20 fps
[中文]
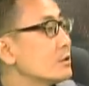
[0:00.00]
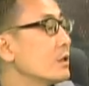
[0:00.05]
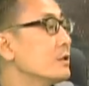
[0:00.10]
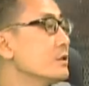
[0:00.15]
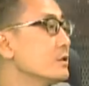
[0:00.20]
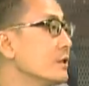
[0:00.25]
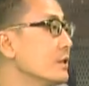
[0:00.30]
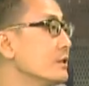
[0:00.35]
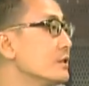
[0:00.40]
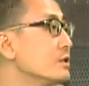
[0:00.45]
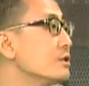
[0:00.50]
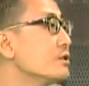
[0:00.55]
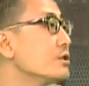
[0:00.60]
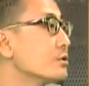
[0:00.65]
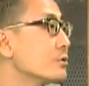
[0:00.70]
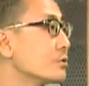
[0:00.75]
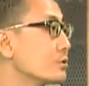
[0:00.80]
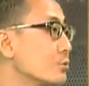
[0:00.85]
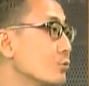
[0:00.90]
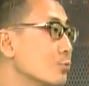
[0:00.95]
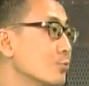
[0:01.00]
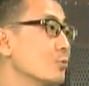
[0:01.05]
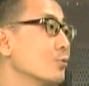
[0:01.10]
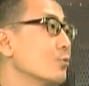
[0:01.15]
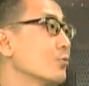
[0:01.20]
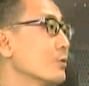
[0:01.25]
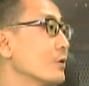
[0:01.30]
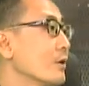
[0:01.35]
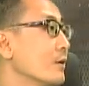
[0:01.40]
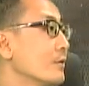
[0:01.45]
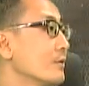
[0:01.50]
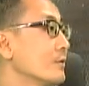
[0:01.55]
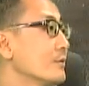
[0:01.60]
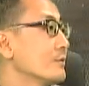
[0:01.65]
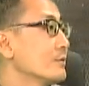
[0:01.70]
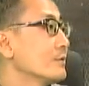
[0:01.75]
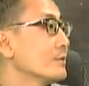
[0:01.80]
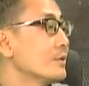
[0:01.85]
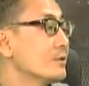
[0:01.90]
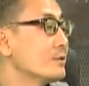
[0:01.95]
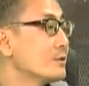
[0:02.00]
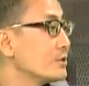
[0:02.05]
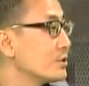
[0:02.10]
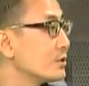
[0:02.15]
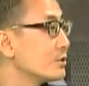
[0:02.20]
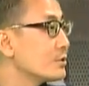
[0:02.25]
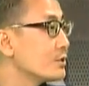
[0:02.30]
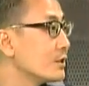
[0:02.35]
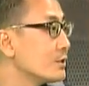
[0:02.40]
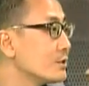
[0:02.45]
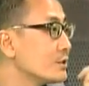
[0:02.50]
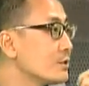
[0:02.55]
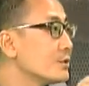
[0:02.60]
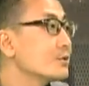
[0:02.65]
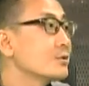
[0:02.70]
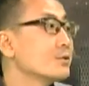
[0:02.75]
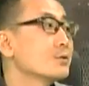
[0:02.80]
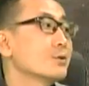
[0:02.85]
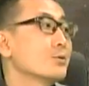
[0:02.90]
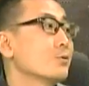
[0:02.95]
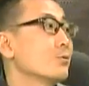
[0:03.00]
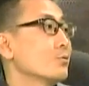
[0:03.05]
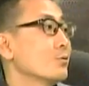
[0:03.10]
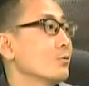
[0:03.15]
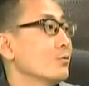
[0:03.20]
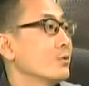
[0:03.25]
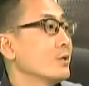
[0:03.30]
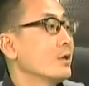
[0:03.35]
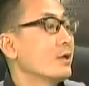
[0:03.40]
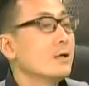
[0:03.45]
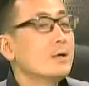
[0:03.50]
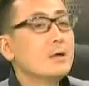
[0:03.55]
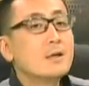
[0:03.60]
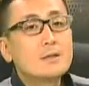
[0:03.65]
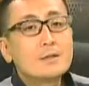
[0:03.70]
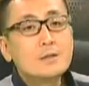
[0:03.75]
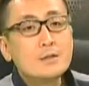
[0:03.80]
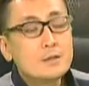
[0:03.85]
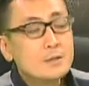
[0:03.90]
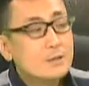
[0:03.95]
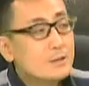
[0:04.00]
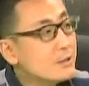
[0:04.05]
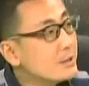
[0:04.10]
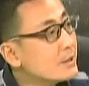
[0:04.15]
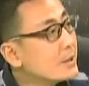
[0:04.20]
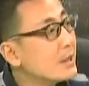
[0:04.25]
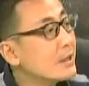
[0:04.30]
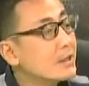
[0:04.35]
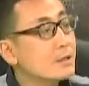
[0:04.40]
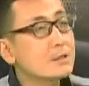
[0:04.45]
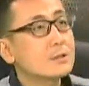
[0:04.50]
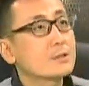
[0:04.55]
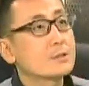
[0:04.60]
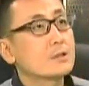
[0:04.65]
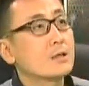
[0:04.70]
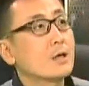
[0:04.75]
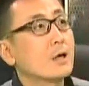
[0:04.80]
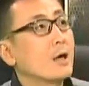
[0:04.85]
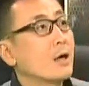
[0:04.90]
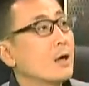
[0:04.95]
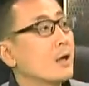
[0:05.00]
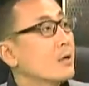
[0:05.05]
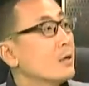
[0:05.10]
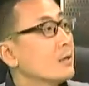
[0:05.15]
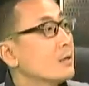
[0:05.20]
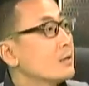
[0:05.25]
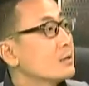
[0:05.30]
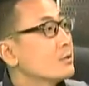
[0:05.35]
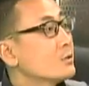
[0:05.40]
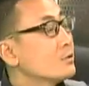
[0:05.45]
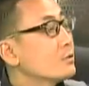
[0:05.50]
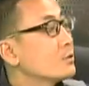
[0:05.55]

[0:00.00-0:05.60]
人人性是共同的，对啊，人情人性是共同的，对啊。你一开始啊，